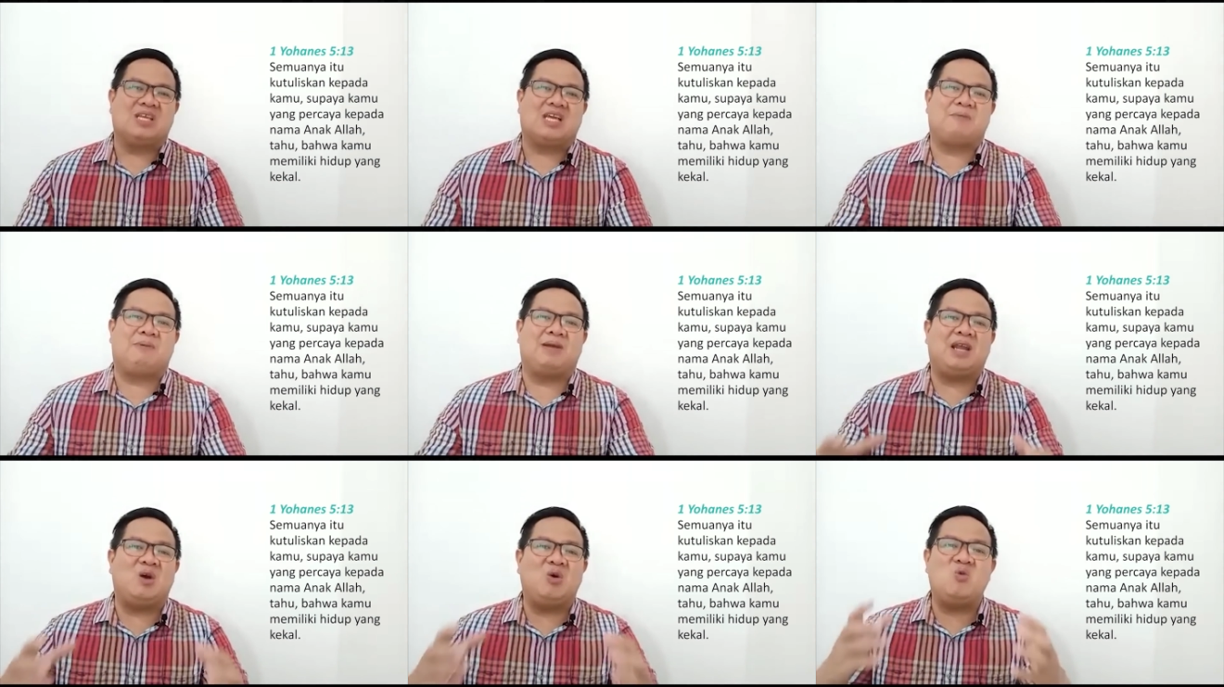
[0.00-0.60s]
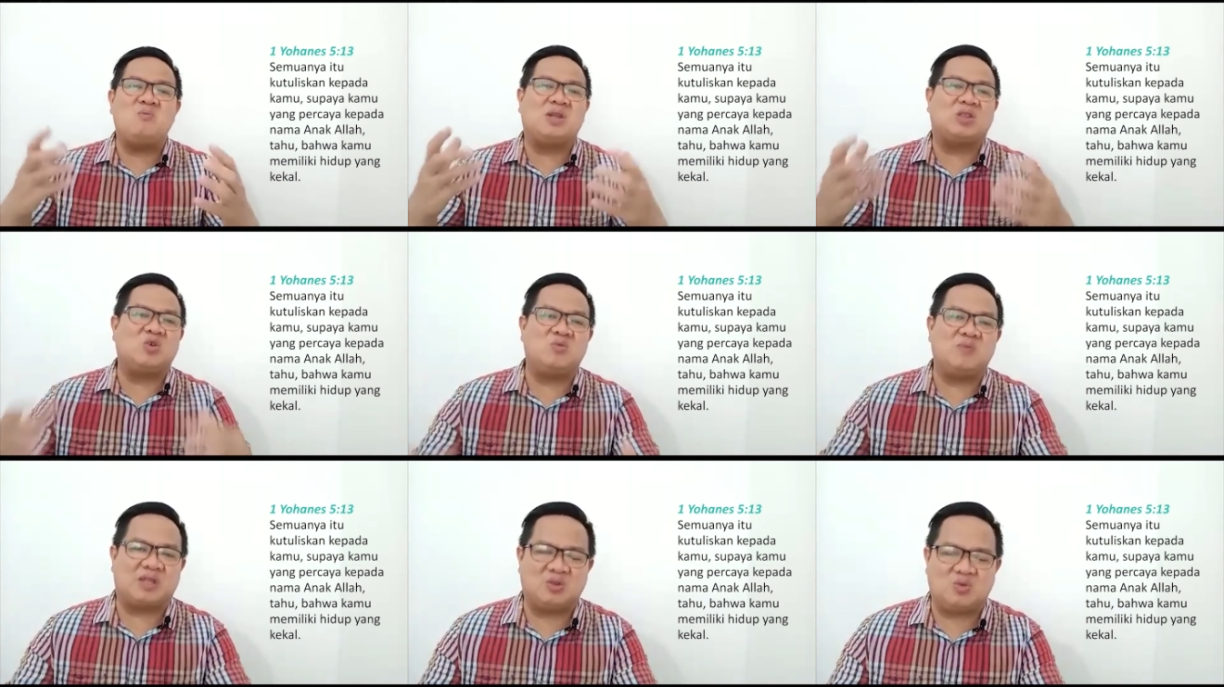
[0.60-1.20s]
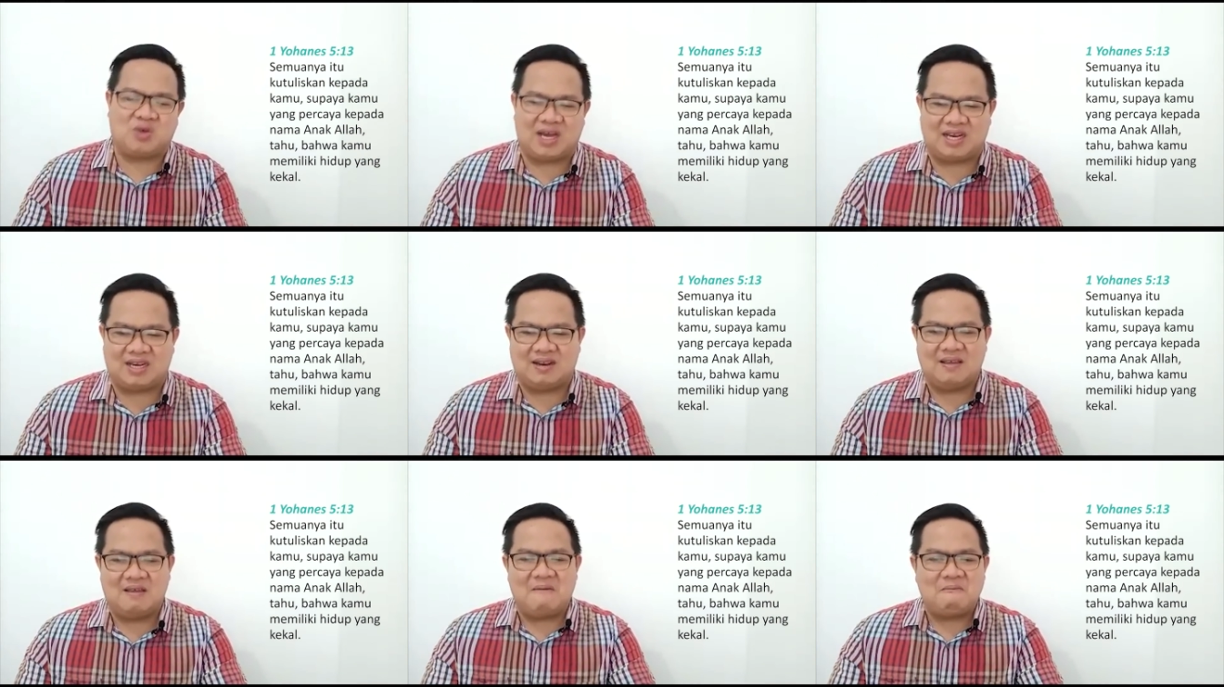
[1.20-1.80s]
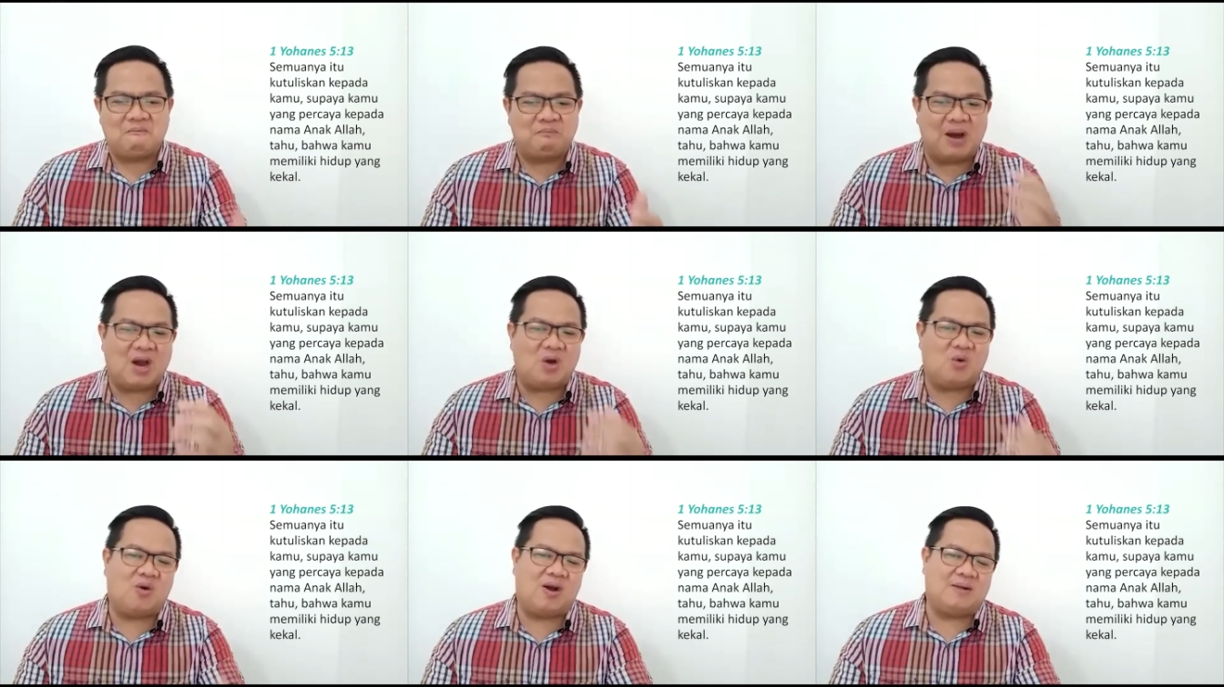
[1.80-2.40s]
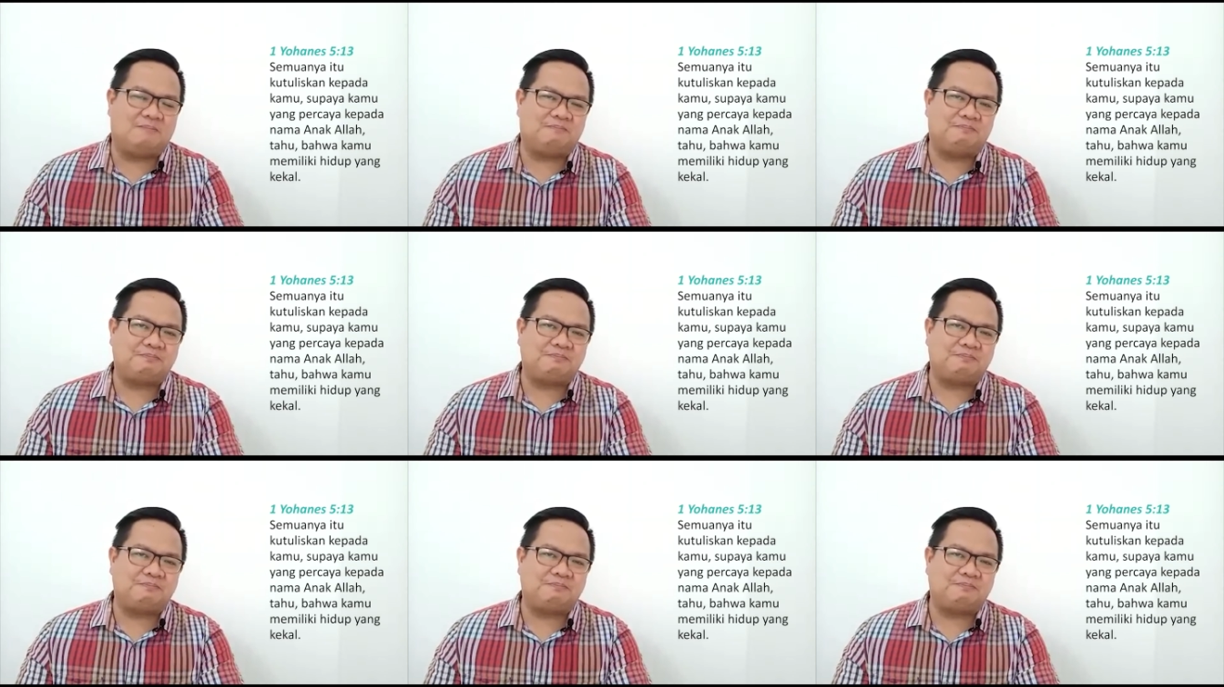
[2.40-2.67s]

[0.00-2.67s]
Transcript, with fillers: kepada umat-umat Tuhan bahwa